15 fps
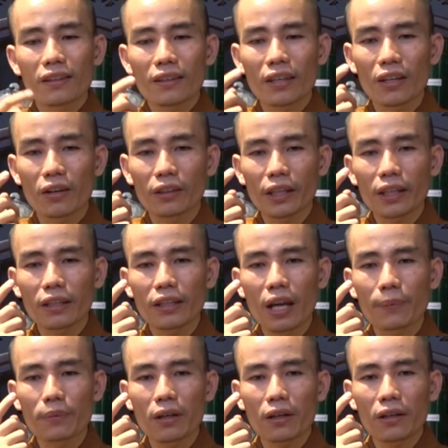thì họ thấy cái
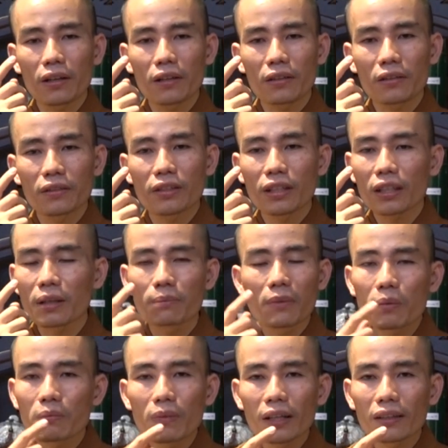đẹp đó nó rất là
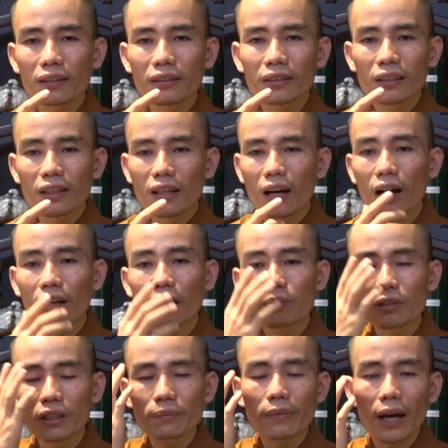mong manh. Họ
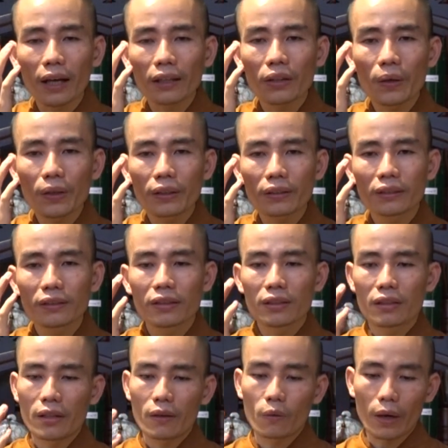không rửa mặt thôi,
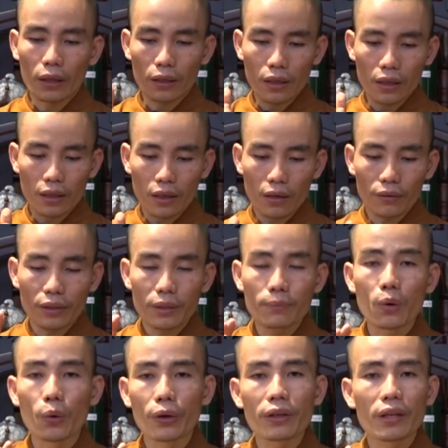hoặc là họ đi
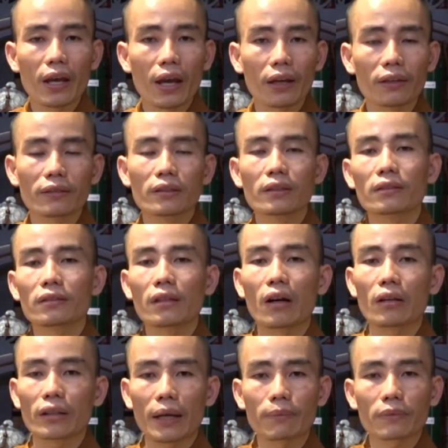bụi về là
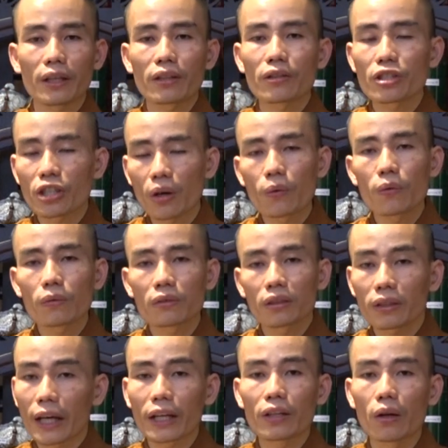họ cảm thấy nó xấu, nó
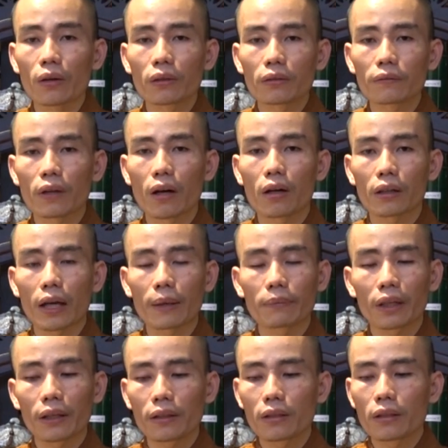thay đổi, và họ
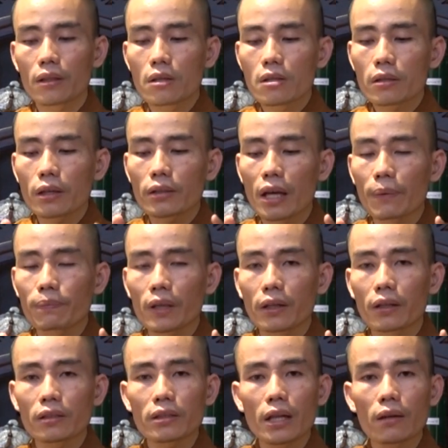cảm thấy cái đẹp
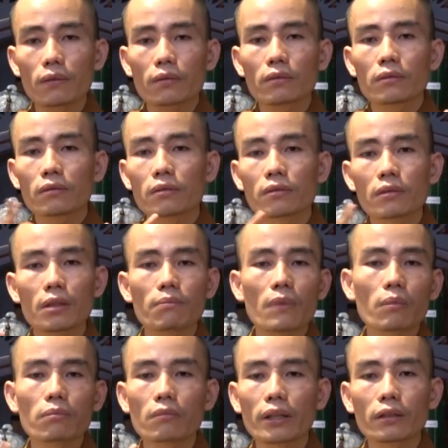này nó sao, nó
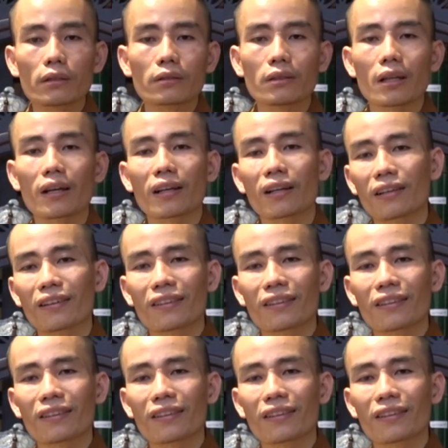mong manh và